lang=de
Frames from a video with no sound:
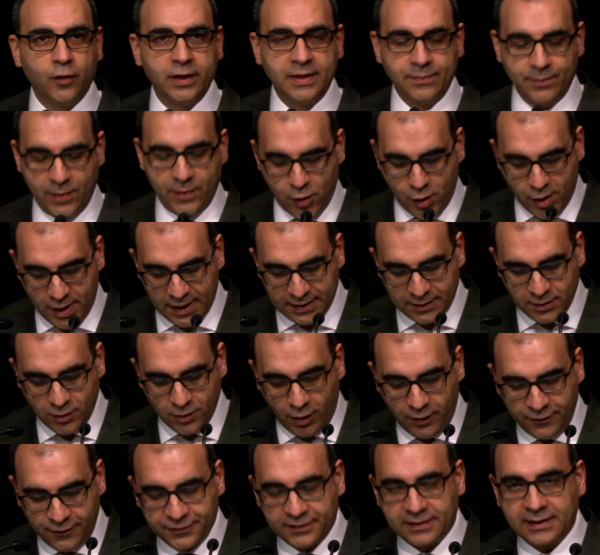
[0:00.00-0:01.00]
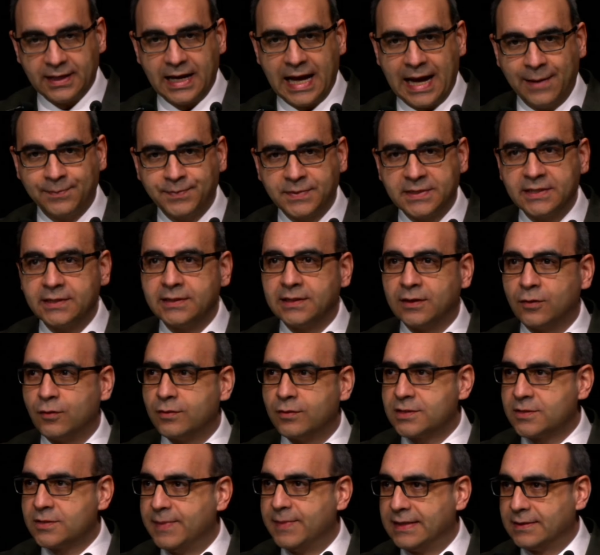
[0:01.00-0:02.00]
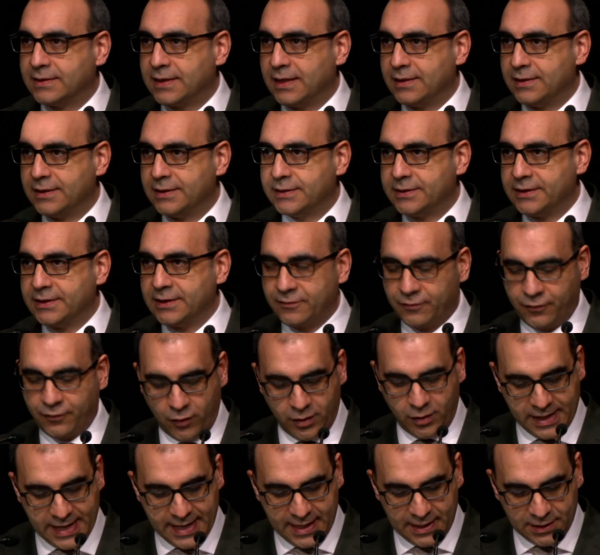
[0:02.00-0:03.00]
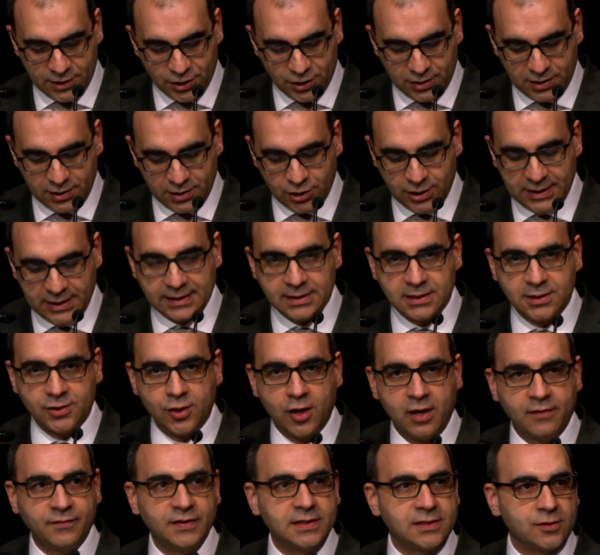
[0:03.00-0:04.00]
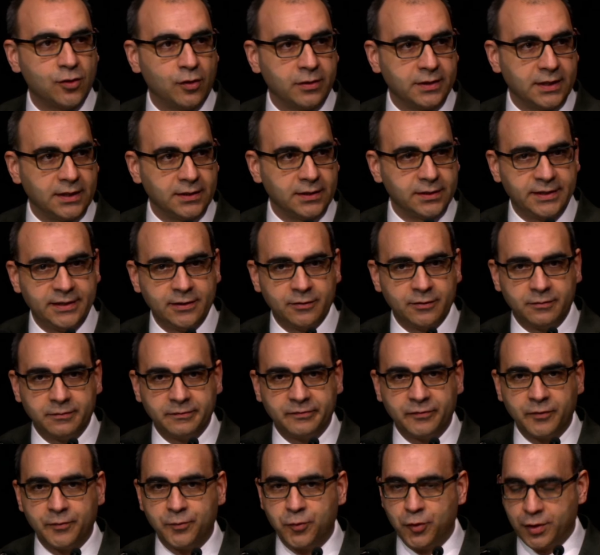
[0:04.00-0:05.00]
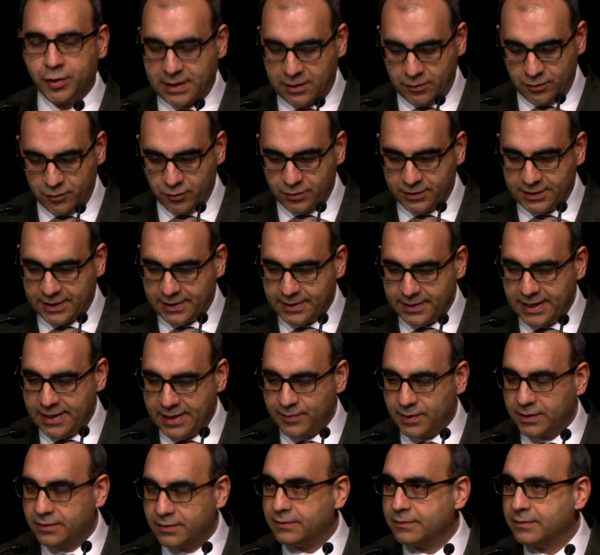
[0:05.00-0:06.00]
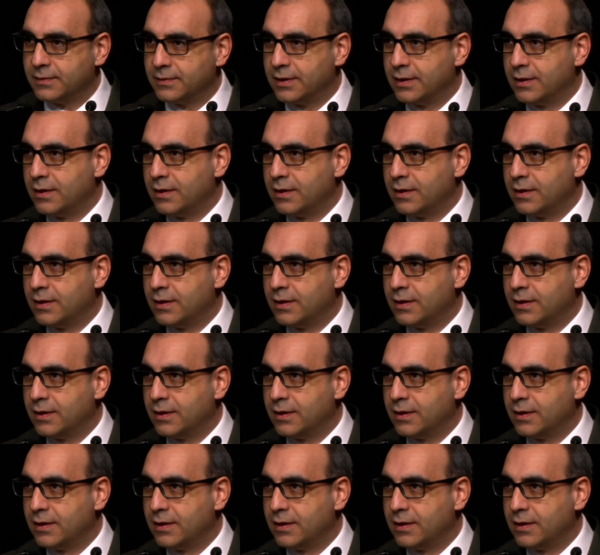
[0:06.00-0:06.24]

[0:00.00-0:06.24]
Wo in Behörden oft Absicherungsmentalität vorherrscht, statt Serviceorientierung für Bürger und Unternehmen.